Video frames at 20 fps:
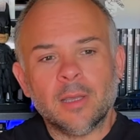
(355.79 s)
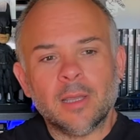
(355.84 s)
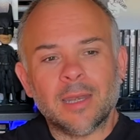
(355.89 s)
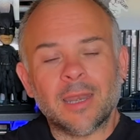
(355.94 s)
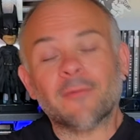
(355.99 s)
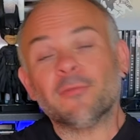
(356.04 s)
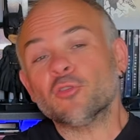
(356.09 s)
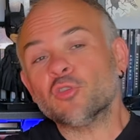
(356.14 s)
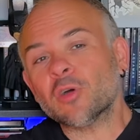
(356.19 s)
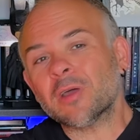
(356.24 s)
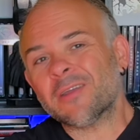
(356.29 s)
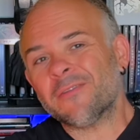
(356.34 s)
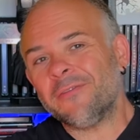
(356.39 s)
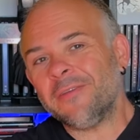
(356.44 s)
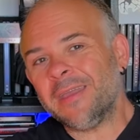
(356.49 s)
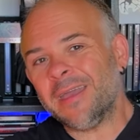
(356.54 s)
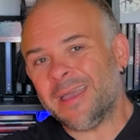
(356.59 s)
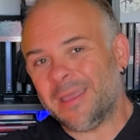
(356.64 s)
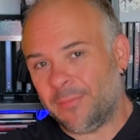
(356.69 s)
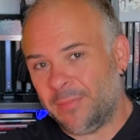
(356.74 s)
La
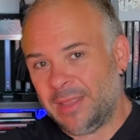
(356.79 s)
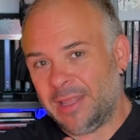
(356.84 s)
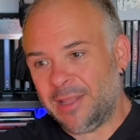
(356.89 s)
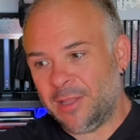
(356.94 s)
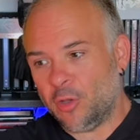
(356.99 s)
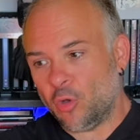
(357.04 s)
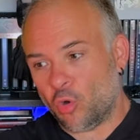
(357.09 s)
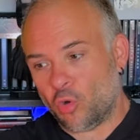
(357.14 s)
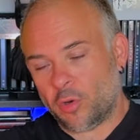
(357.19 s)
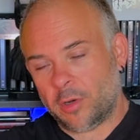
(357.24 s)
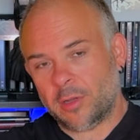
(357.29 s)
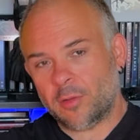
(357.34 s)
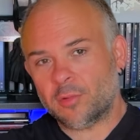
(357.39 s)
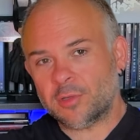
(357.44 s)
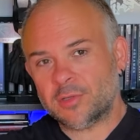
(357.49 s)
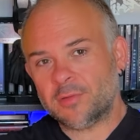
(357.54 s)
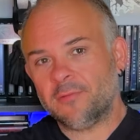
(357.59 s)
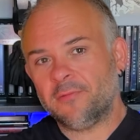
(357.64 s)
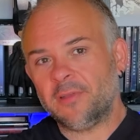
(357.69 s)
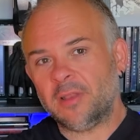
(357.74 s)
fotografia è migliore in
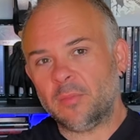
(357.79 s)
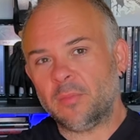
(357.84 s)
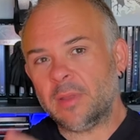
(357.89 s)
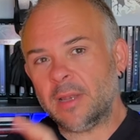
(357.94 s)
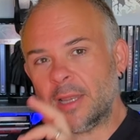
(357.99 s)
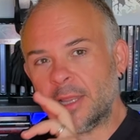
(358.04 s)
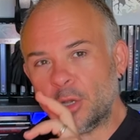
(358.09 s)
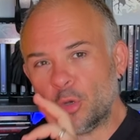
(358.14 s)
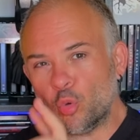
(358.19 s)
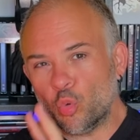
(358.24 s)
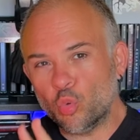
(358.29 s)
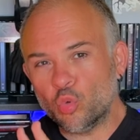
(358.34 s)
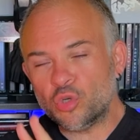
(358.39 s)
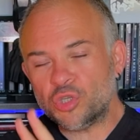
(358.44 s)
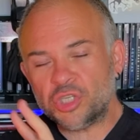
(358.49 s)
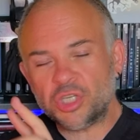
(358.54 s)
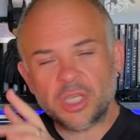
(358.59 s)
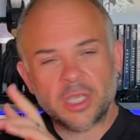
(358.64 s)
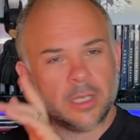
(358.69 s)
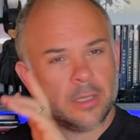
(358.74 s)
questo film, le
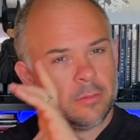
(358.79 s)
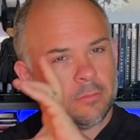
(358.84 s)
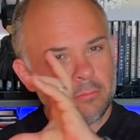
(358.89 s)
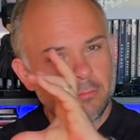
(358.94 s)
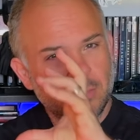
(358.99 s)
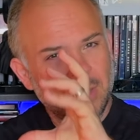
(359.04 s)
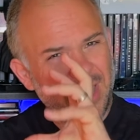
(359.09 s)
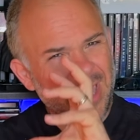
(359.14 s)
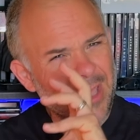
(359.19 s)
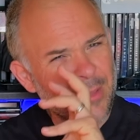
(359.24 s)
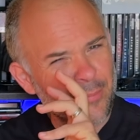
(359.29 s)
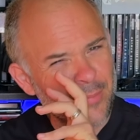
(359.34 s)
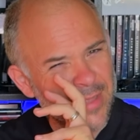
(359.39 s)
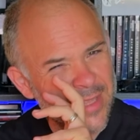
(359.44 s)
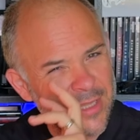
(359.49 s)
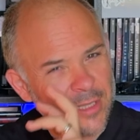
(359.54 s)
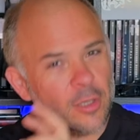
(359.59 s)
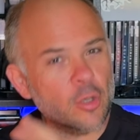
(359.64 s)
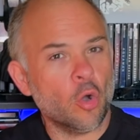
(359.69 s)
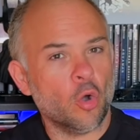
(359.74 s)
luci, è
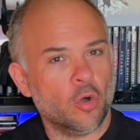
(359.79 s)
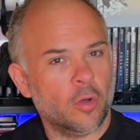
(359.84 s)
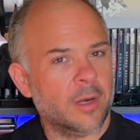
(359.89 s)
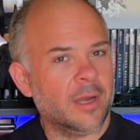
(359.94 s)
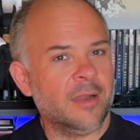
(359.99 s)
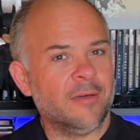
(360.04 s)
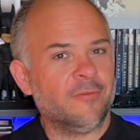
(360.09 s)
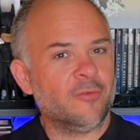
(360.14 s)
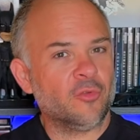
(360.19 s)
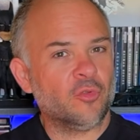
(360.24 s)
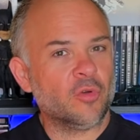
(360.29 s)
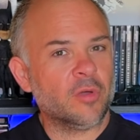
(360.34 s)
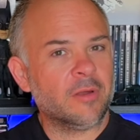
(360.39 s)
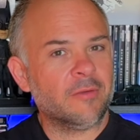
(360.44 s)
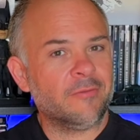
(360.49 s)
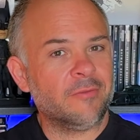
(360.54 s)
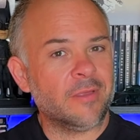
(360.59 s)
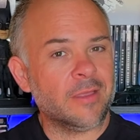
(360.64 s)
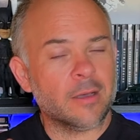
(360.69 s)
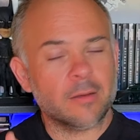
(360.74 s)
migliore la
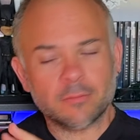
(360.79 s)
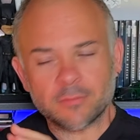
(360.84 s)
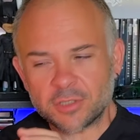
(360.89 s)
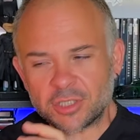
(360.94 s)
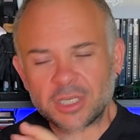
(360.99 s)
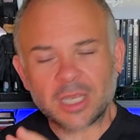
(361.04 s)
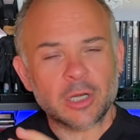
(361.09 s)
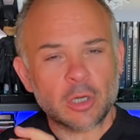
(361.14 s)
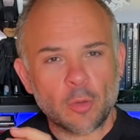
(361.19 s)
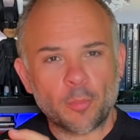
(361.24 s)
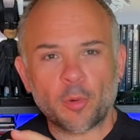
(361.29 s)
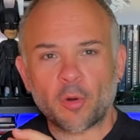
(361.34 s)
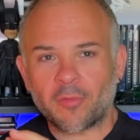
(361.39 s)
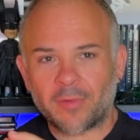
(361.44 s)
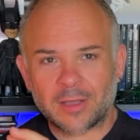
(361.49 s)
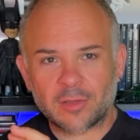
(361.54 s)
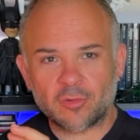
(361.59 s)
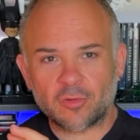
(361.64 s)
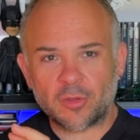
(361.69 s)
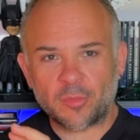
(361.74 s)
fotografia. Ci hanno
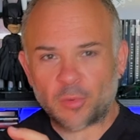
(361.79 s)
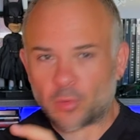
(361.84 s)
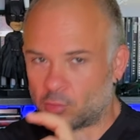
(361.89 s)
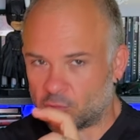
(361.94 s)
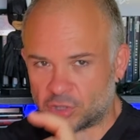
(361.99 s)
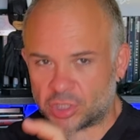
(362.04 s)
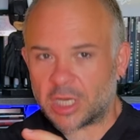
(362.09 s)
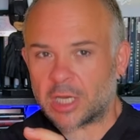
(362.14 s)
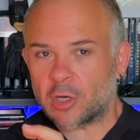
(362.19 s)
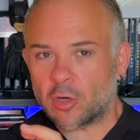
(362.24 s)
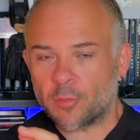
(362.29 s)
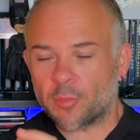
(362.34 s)
provato di più, ci hanno